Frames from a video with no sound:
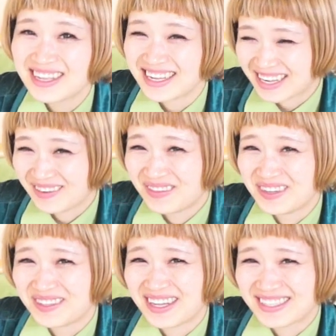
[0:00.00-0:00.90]
常にかぶ
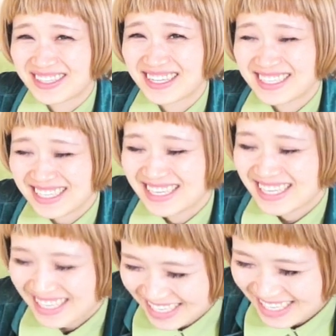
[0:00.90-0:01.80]
ると恥ずかしい
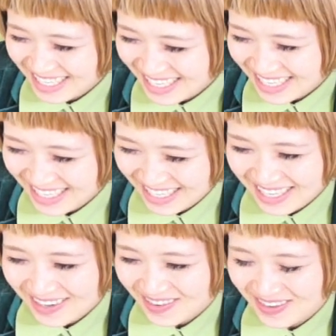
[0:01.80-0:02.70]

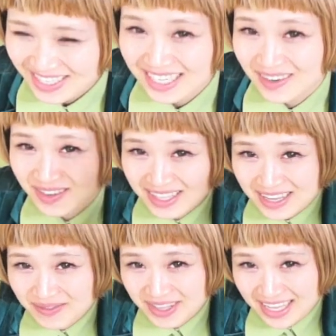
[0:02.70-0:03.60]
こっちが本
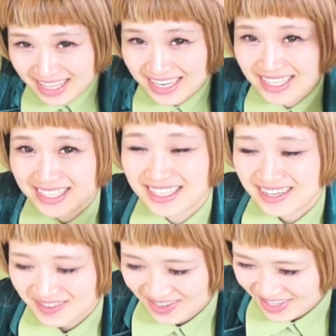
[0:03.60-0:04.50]
体みたいな感じにな
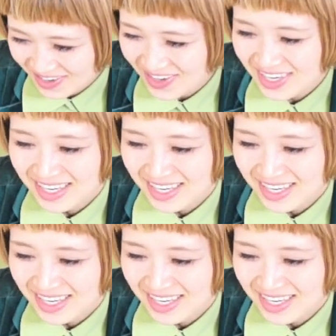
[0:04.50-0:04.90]
るでしょ